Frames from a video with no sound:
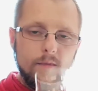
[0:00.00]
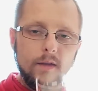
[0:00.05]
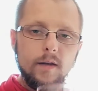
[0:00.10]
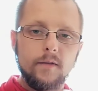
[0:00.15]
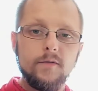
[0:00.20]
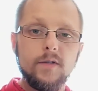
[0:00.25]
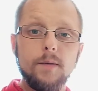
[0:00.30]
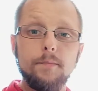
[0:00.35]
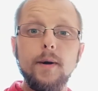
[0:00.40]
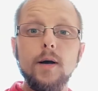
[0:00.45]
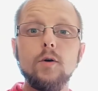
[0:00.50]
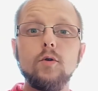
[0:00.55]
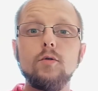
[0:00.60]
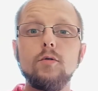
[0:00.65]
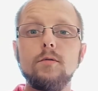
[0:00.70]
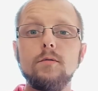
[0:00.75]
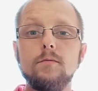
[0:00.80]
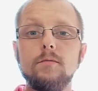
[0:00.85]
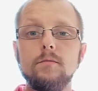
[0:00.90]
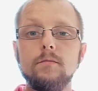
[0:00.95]

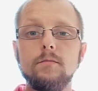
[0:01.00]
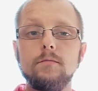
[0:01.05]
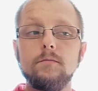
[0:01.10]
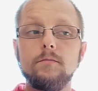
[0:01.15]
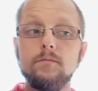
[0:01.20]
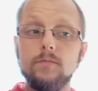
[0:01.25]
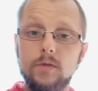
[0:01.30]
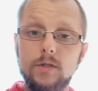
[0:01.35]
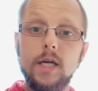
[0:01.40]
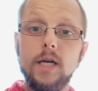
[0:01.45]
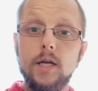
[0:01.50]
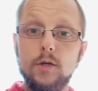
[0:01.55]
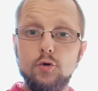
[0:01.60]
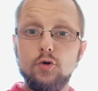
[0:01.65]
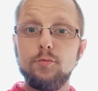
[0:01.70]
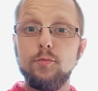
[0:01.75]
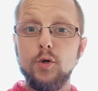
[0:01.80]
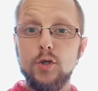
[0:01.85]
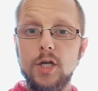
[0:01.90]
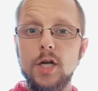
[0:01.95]
zapachu. Mm, teraz
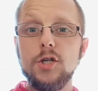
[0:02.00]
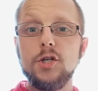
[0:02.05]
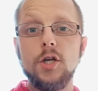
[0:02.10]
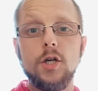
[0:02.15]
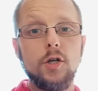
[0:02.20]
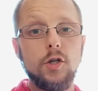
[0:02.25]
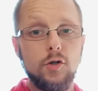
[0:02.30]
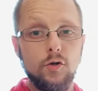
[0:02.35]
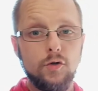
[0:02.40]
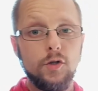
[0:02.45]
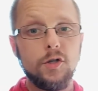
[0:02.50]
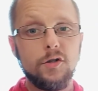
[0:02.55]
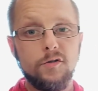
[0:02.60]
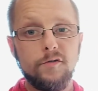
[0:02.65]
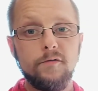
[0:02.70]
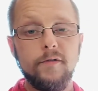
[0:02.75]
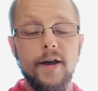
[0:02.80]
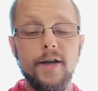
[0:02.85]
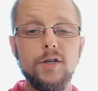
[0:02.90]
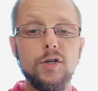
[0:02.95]
już po czasie, i to też
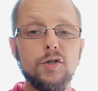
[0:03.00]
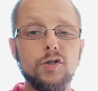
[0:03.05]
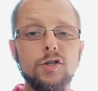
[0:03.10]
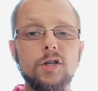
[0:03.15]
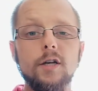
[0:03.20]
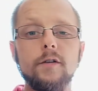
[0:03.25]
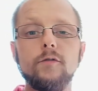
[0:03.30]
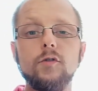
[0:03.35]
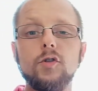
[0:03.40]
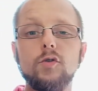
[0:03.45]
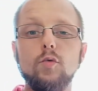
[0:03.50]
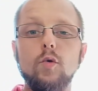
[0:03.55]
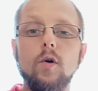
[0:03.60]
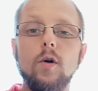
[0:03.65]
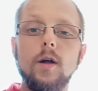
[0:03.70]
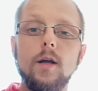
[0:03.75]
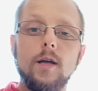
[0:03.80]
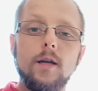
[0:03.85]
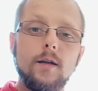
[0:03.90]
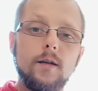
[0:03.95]
fajnie, że tak
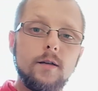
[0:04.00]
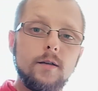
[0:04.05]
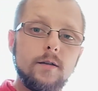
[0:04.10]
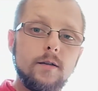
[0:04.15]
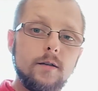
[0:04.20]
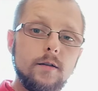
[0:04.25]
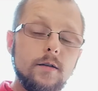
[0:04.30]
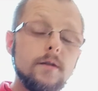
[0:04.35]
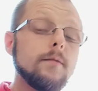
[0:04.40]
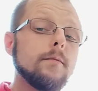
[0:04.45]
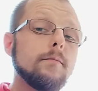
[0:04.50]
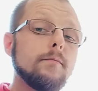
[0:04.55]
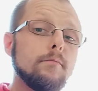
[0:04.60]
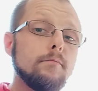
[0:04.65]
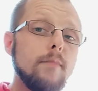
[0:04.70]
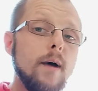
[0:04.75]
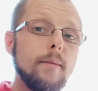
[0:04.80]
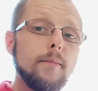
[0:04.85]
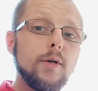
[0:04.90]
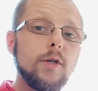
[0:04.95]
wyszło, e,
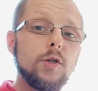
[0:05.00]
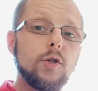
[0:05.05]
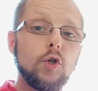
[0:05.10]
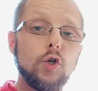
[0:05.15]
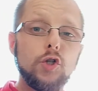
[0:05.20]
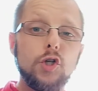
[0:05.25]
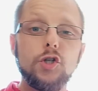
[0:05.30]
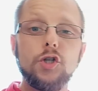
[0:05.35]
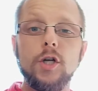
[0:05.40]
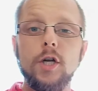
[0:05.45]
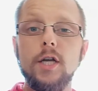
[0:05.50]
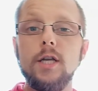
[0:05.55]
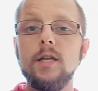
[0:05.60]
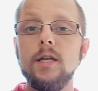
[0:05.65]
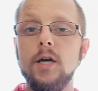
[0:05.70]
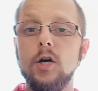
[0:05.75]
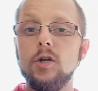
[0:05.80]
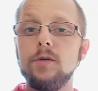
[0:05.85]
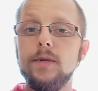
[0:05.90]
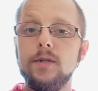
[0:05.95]
mamy troszeczkę
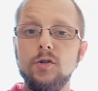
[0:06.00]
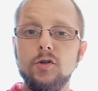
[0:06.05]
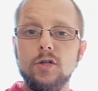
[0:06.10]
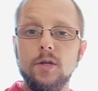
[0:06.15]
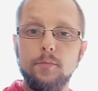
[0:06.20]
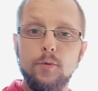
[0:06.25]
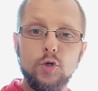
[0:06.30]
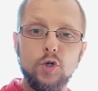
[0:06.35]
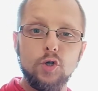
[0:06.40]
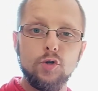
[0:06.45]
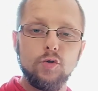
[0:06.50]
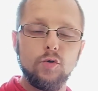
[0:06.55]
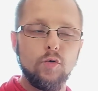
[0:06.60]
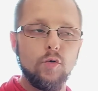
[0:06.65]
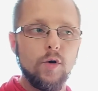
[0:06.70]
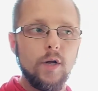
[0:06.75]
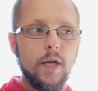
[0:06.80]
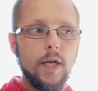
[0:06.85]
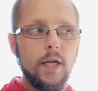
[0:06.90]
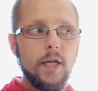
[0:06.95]
inny aromat niż na początku.
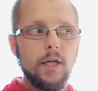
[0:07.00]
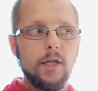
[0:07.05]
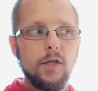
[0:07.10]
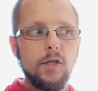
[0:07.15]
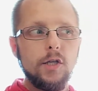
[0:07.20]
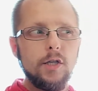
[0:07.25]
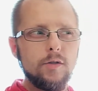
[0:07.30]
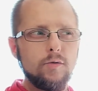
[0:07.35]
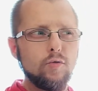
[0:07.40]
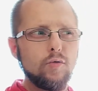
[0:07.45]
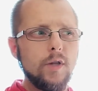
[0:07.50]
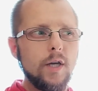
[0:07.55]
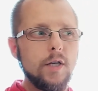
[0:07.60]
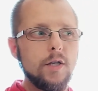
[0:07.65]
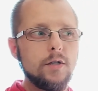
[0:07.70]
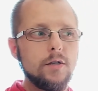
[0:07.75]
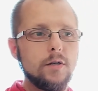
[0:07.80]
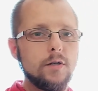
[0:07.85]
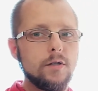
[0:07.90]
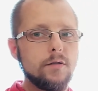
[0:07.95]
Jest
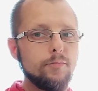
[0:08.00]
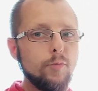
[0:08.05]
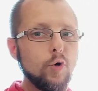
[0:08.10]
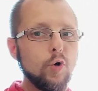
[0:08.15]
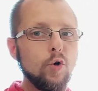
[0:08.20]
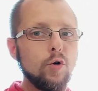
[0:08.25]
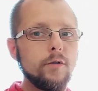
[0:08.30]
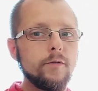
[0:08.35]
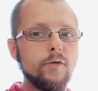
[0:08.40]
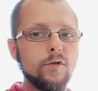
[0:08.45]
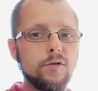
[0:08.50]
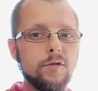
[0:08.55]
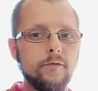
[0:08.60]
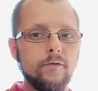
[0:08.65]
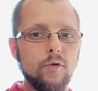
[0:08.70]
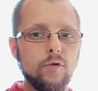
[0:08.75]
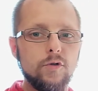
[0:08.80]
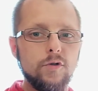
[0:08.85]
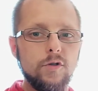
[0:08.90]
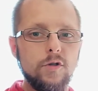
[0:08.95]
tutaj sporo
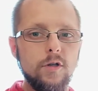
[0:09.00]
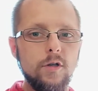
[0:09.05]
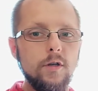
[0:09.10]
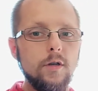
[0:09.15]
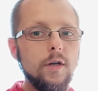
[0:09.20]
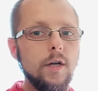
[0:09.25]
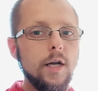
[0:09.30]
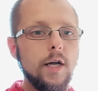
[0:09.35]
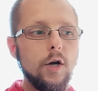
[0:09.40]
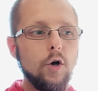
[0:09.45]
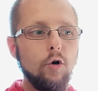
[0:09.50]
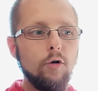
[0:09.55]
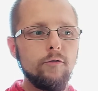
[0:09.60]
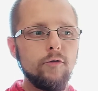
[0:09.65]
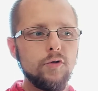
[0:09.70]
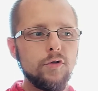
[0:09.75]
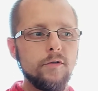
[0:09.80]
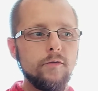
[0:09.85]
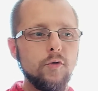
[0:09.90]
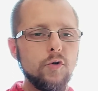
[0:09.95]
owocowości,
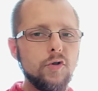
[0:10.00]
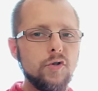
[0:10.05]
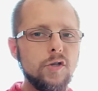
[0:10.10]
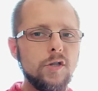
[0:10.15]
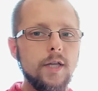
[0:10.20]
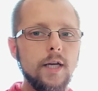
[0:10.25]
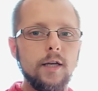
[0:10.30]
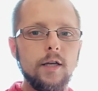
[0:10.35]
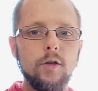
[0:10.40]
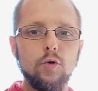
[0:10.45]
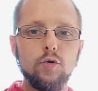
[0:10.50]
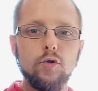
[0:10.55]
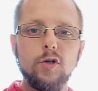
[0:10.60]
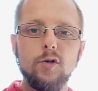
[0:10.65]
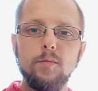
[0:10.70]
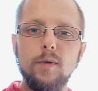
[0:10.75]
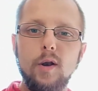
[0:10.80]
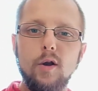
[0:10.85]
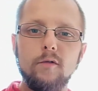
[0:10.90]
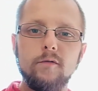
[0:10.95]
owocowości takiej
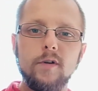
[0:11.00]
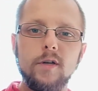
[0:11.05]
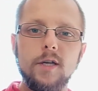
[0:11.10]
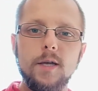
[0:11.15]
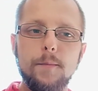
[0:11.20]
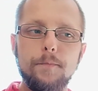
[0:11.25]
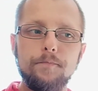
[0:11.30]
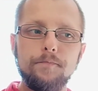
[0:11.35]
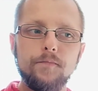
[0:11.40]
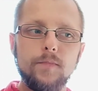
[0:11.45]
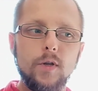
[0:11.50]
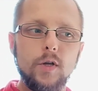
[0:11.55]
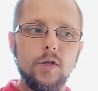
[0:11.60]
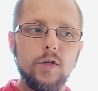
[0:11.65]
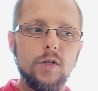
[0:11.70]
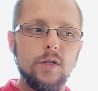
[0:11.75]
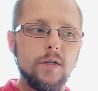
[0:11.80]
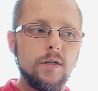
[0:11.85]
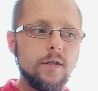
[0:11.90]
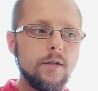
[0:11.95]
odchmielowej.
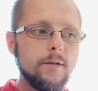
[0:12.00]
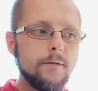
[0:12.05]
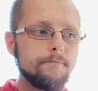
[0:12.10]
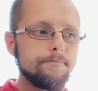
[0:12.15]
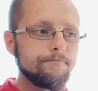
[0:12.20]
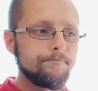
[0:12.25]
E,